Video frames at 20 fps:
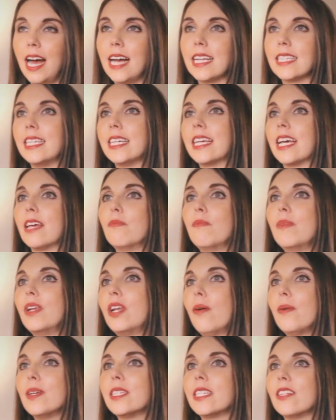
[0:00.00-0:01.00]
Así que en
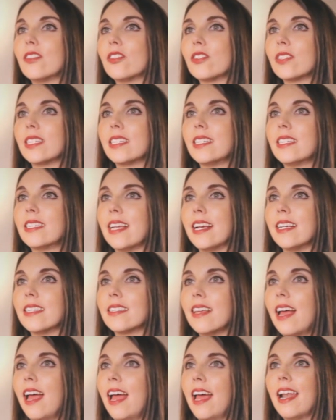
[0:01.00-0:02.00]

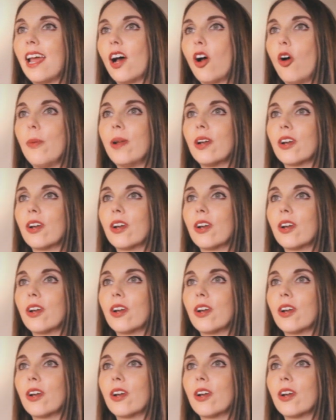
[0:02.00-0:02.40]
1916, la joven